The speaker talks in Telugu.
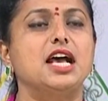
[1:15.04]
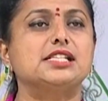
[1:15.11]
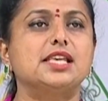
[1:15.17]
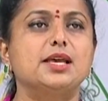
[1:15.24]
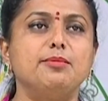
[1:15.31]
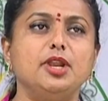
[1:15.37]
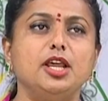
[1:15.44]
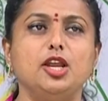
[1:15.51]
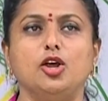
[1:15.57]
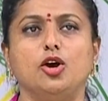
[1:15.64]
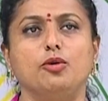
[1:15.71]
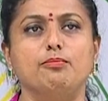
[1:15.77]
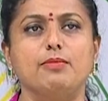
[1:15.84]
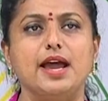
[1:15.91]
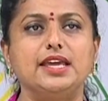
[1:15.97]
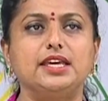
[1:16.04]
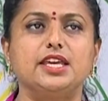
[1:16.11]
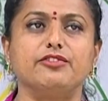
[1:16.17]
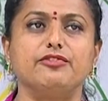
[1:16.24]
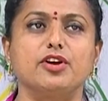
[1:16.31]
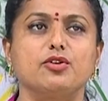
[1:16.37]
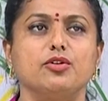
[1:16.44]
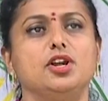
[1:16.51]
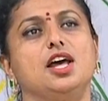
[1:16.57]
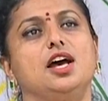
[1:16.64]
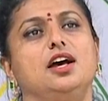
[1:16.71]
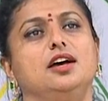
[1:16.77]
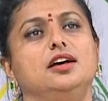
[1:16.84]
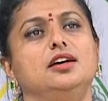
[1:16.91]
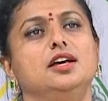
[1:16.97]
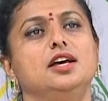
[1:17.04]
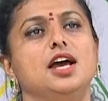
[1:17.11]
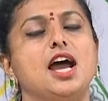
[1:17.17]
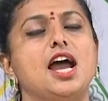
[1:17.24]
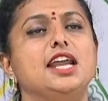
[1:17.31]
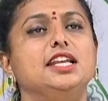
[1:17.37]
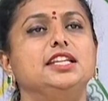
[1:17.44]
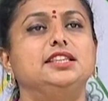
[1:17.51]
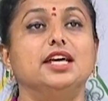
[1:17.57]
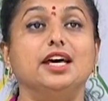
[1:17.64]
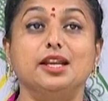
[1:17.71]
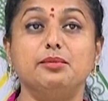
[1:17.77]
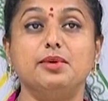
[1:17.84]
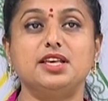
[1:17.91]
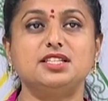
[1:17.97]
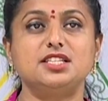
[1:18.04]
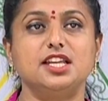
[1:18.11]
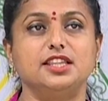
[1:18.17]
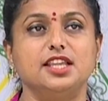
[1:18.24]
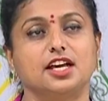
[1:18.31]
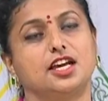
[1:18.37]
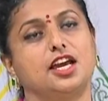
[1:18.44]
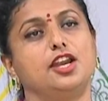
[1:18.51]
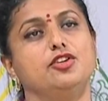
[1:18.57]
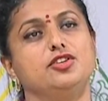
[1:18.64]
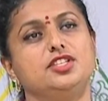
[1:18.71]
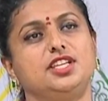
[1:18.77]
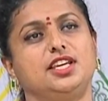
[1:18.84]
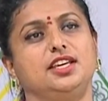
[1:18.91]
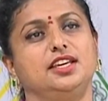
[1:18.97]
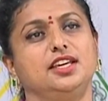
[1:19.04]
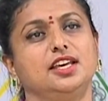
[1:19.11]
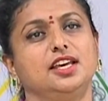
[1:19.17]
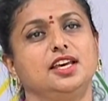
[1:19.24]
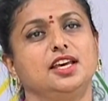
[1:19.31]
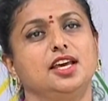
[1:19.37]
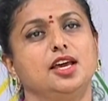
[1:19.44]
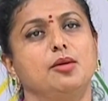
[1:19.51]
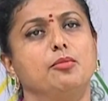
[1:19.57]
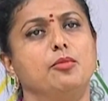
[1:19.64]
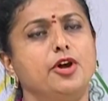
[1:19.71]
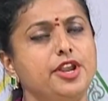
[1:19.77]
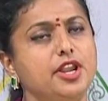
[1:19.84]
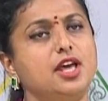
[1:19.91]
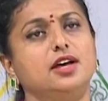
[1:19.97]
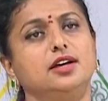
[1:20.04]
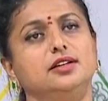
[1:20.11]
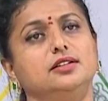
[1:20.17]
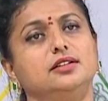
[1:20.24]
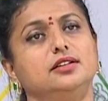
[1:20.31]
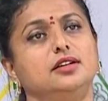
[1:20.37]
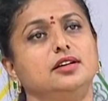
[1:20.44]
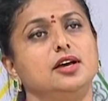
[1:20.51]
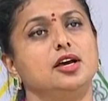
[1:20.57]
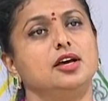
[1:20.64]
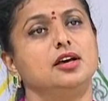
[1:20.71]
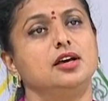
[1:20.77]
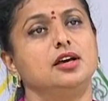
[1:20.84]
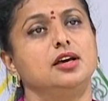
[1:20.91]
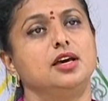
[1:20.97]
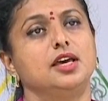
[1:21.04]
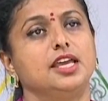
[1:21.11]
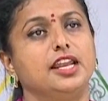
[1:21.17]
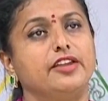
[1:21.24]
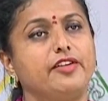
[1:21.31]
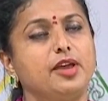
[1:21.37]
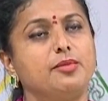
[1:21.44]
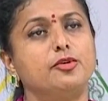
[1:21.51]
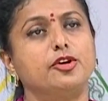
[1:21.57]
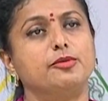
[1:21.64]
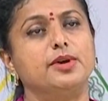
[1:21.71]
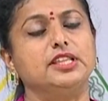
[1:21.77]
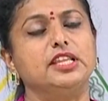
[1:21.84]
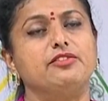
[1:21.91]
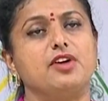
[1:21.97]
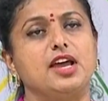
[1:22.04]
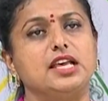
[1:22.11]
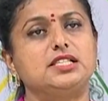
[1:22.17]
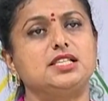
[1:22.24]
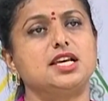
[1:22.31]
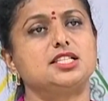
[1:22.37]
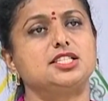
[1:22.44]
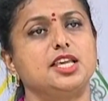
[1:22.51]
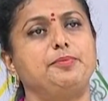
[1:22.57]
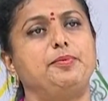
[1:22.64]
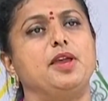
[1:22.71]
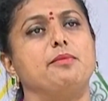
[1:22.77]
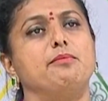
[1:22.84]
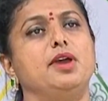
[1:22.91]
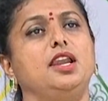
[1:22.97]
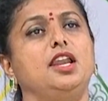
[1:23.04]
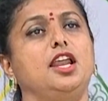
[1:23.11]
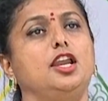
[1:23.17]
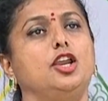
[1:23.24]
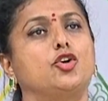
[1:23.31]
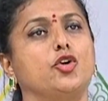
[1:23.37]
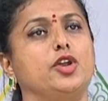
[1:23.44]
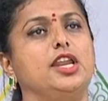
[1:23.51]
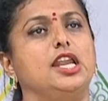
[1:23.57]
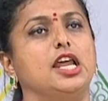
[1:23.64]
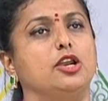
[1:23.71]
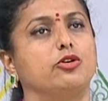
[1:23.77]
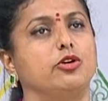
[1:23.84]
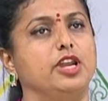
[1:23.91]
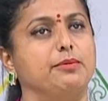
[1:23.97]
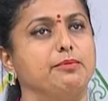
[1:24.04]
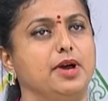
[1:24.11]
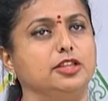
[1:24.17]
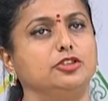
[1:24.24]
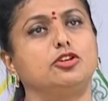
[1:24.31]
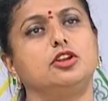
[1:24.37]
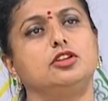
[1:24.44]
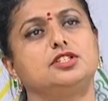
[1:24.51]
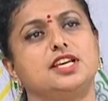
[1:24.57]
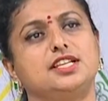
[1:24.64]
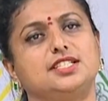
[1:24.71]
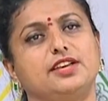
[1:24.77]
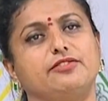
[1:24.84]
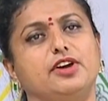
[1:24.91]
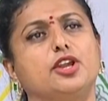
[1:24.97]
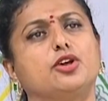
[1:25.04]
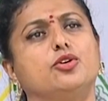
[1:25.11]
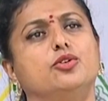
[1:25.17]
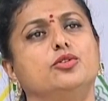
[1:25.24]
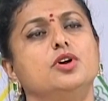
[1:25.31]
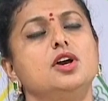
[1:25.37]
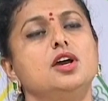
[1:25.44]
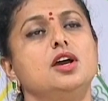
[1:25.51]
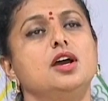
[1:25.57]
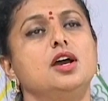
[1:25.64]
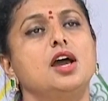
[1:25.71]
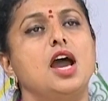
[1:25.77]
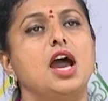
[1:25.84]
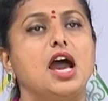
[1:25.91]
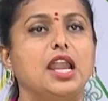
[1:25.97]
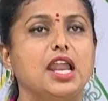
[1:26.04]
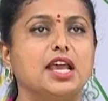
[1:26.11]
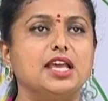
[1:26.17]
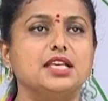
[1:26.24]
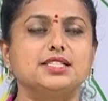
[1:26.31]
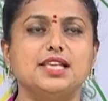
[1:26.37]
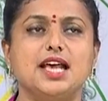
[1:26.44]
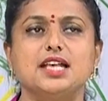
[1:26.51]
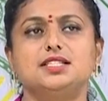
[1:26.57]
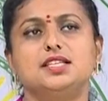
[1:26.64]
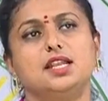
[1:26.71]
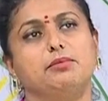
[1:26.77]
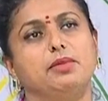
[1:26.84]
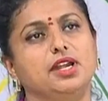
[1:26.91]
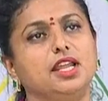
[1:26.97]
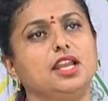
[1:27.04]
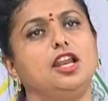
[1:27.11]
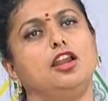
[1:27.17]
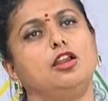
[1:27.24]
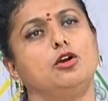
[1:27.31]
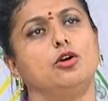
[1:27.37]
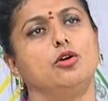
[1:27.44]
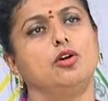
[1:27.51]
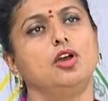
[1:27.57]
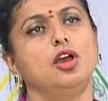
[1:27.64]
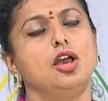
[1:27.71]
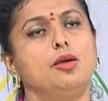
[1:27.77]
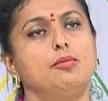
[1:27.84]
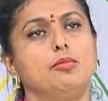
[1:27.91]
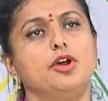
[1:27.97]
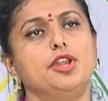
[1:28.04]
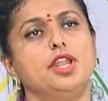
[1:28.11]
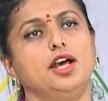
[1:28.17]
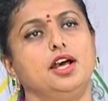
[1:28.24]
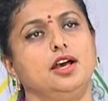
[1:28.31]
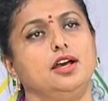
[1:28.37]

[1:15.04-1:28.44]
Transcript: అసెంబ్లీలో మైక్ ఇవ్వకుండా ఆయన్ని తరిమేసిన దగ్గర నుంచి మొన్న ఇరవై మూడు మంది వైఎస్ఆర్సీపీ ఎమ్మెల్యేలను కొన్ని నలుగురిని మంత్రులు చేసే వరకు అలాగే శాసన మండలిలో మొన్న